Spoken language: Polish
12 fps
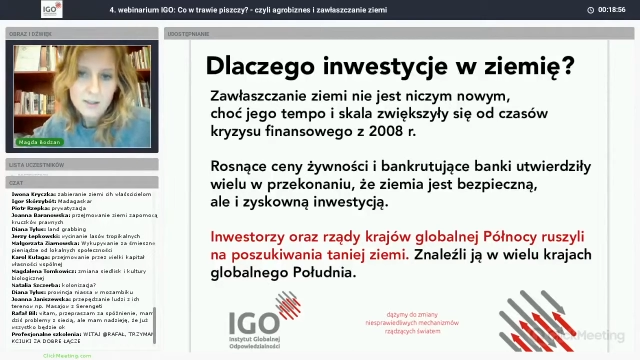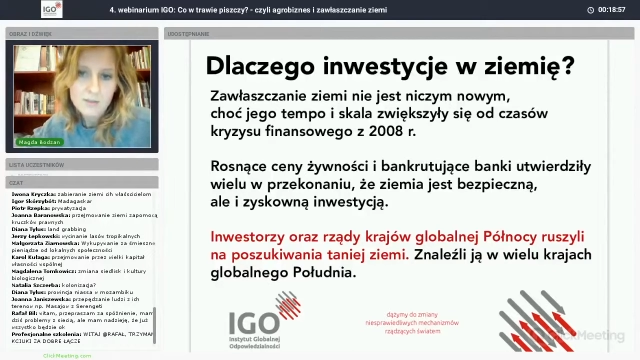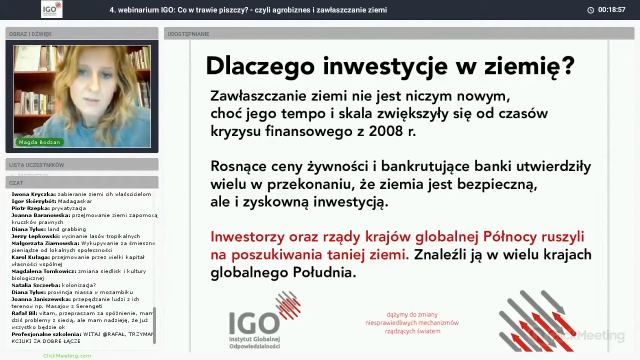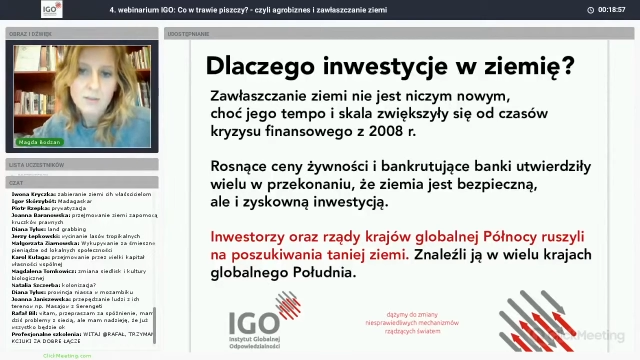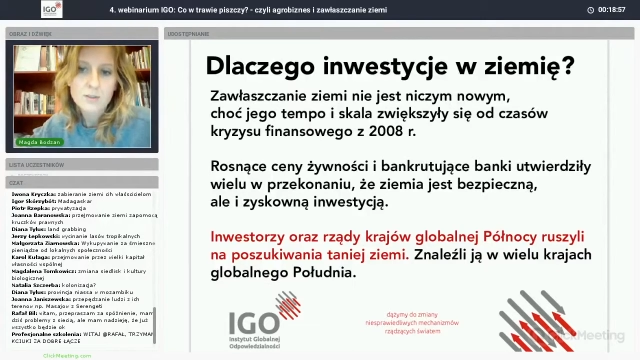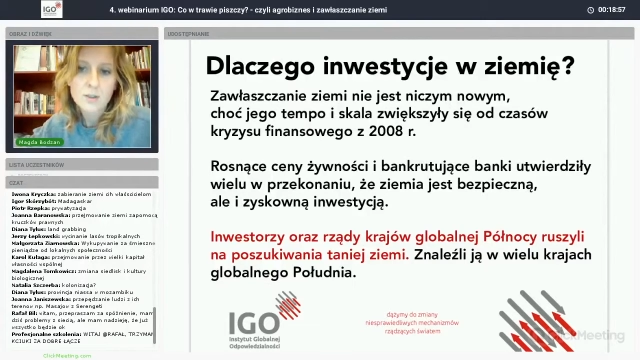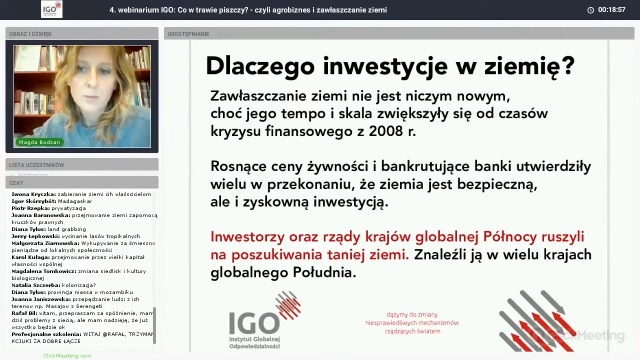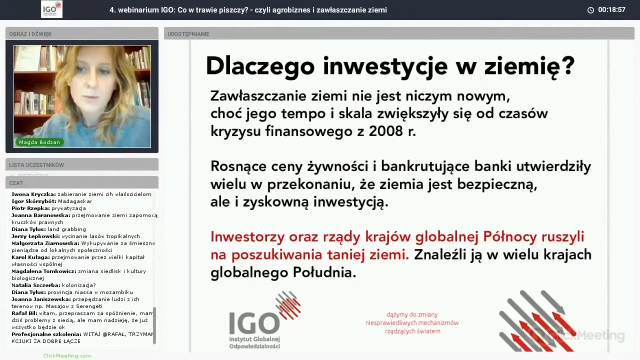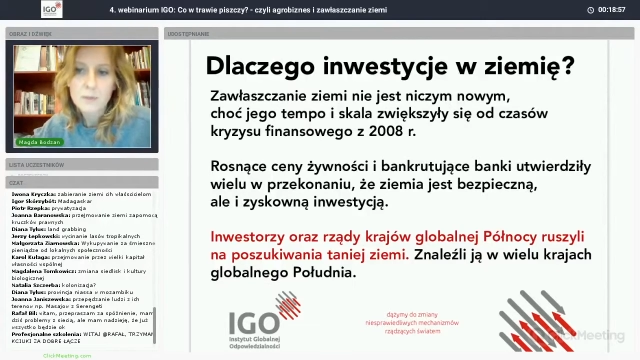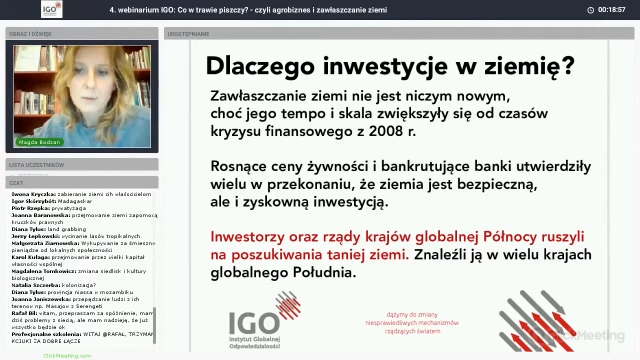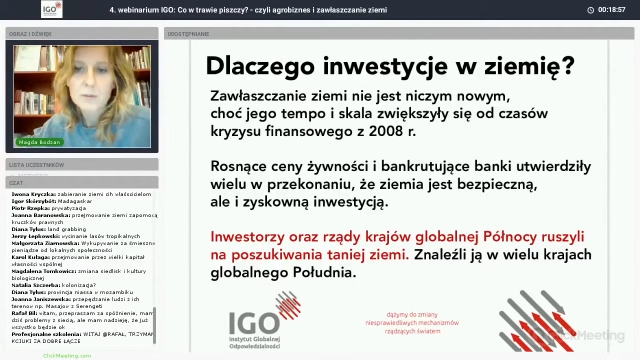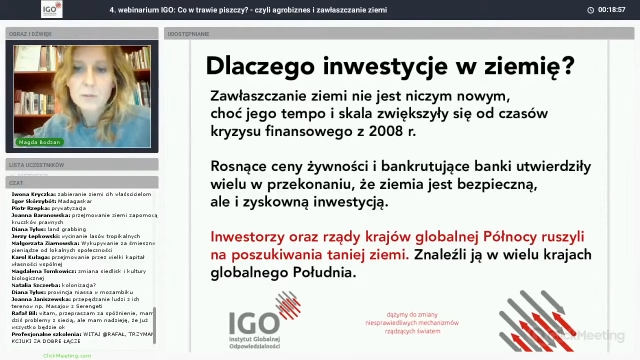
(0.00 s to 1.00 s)
ale też chodzi o
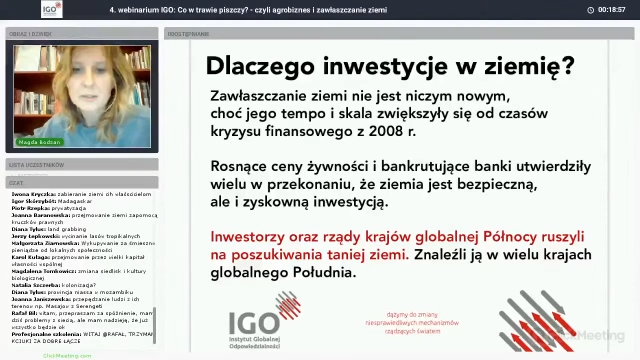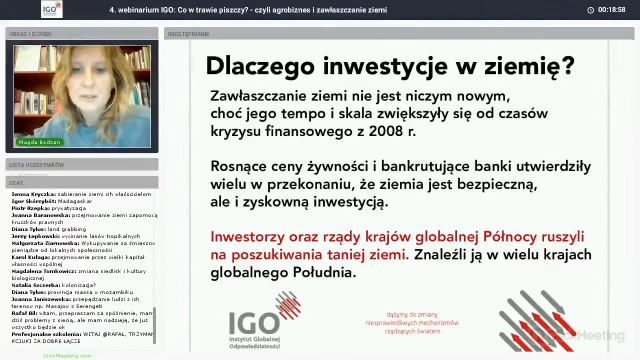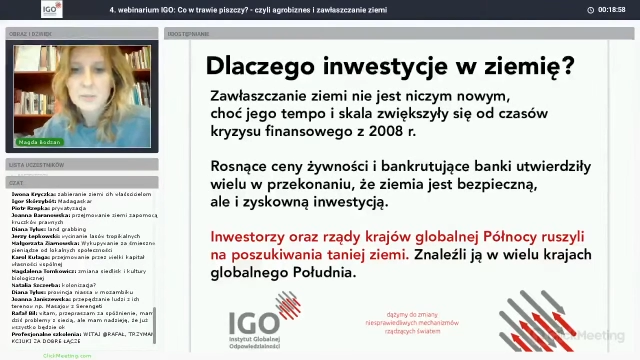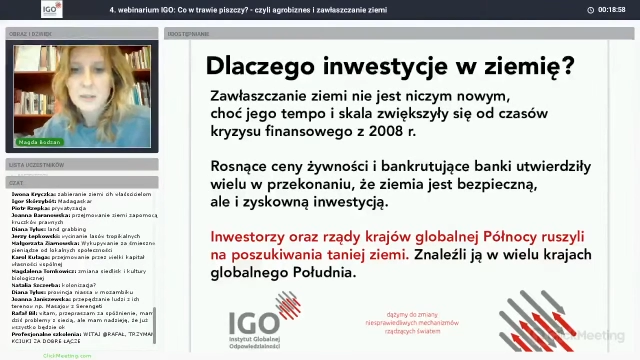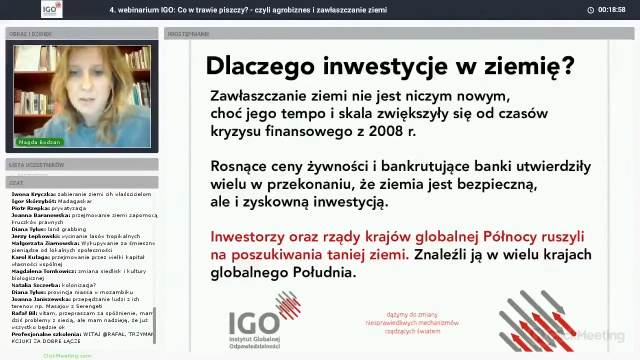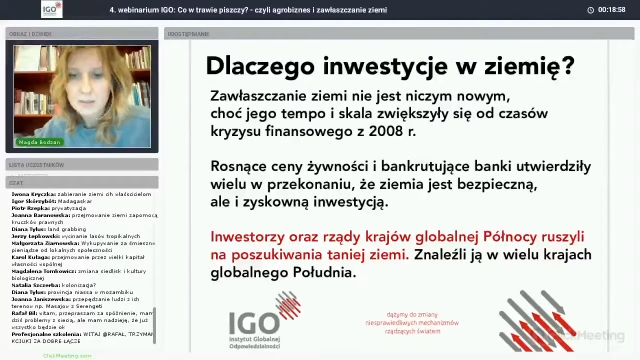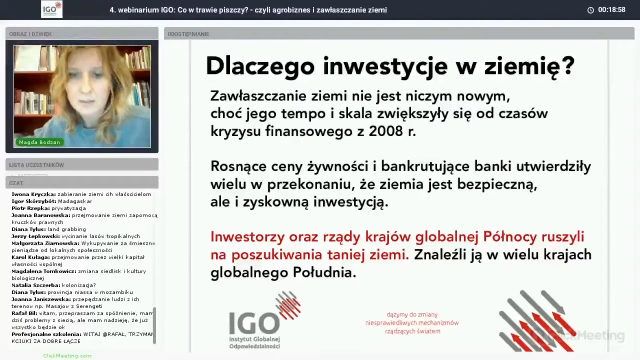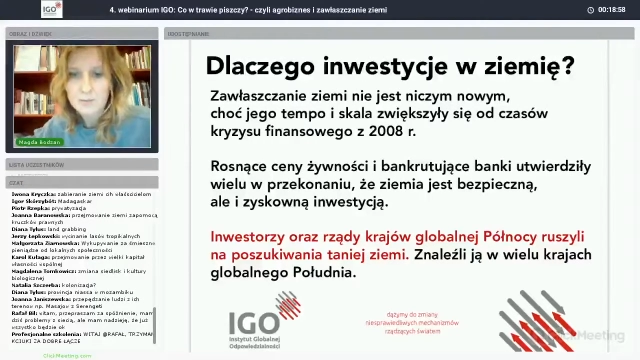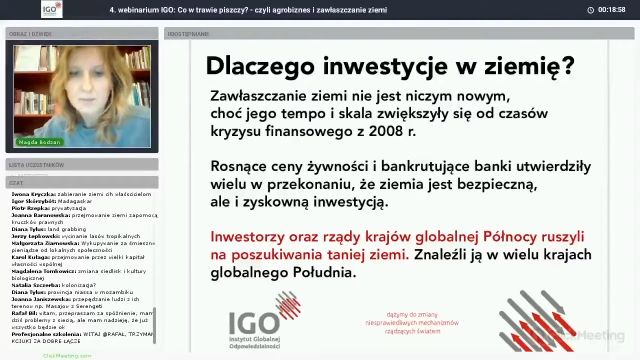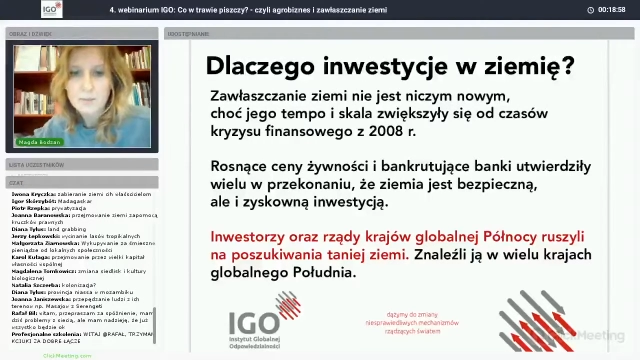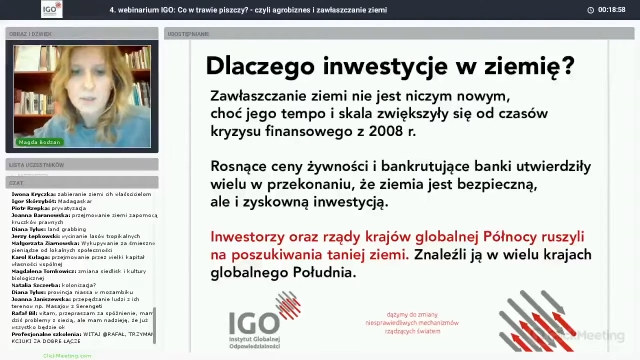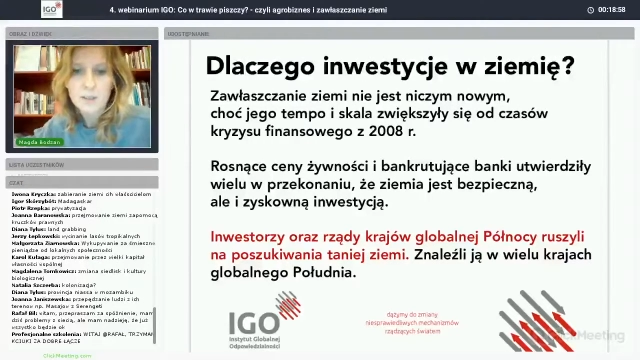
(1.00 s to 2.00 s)
pewne przepisy prawne.